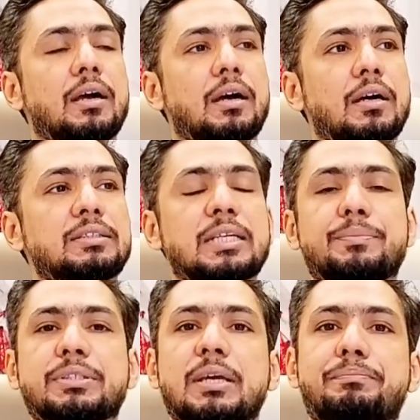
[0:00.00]
आ,
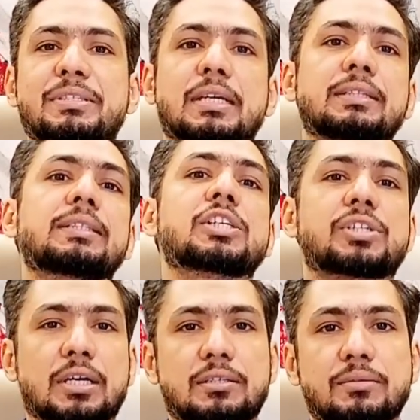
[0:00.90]
सबसे पसंदीदा
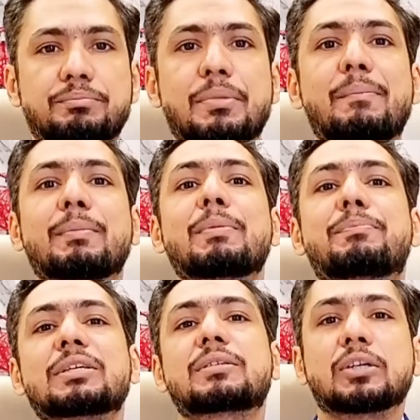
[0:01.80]
शख्स मेमोरेबल
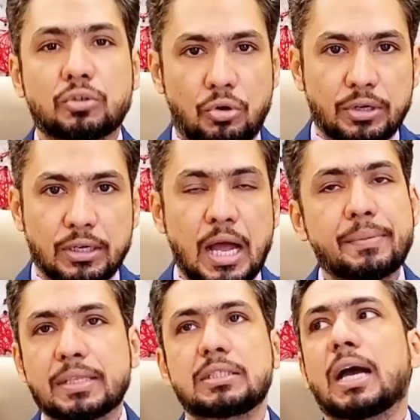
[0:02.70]
पर्सन कौन है
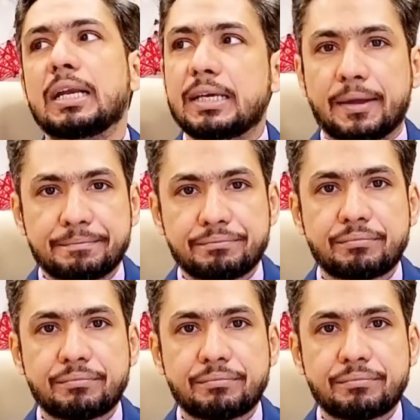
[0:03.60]
आप कहते हैं अली है